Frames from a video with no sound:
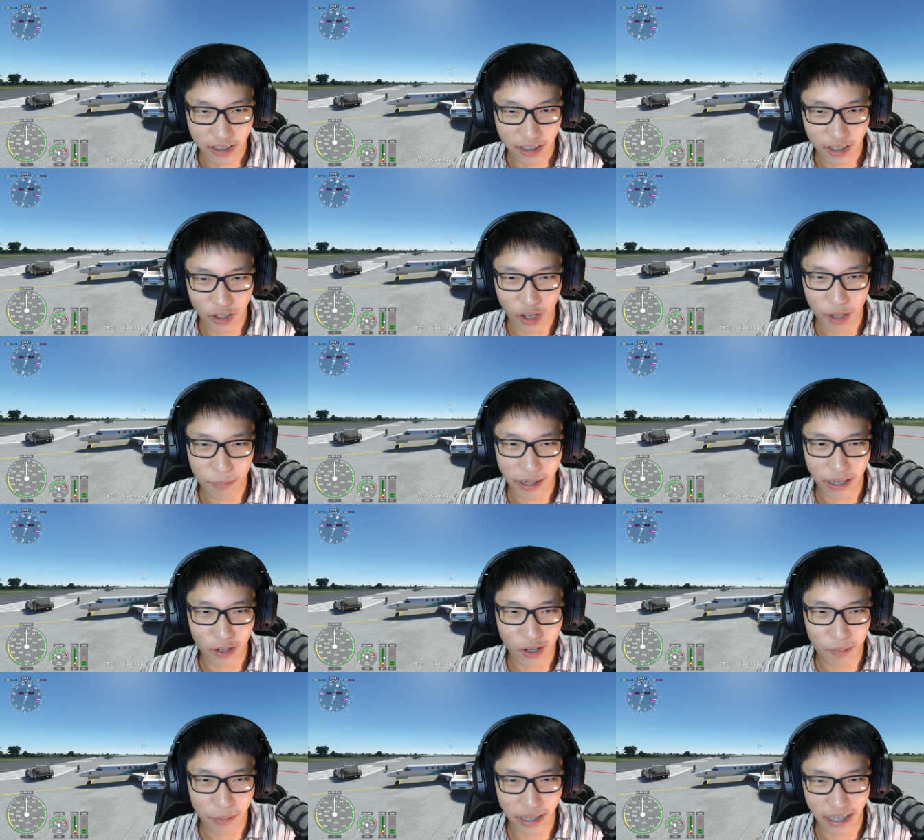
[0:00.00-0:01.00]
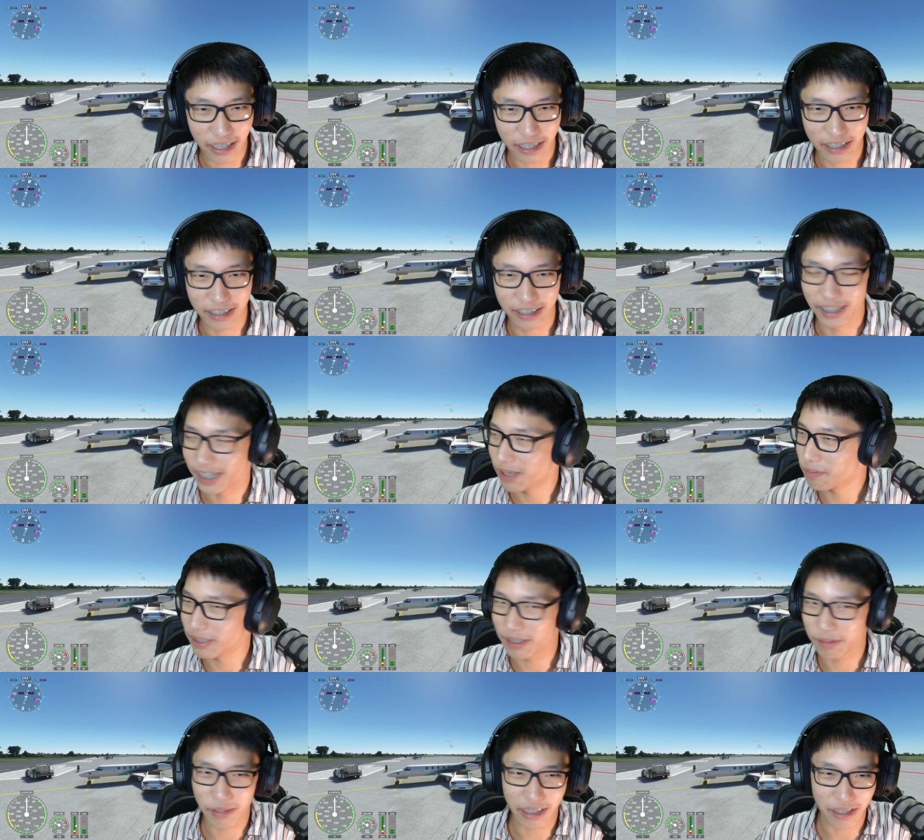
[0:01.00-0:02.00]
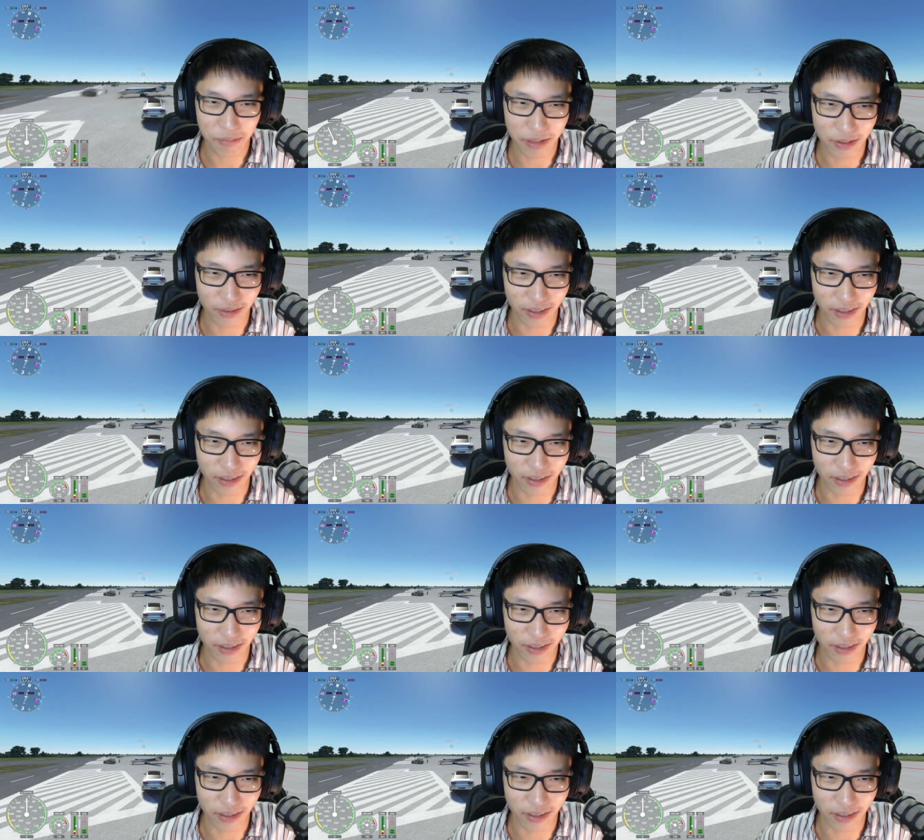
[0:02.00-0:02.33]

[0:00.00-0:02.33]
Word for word: ลอยมาเฮ้ยมีเครื่องบินอยู่แถ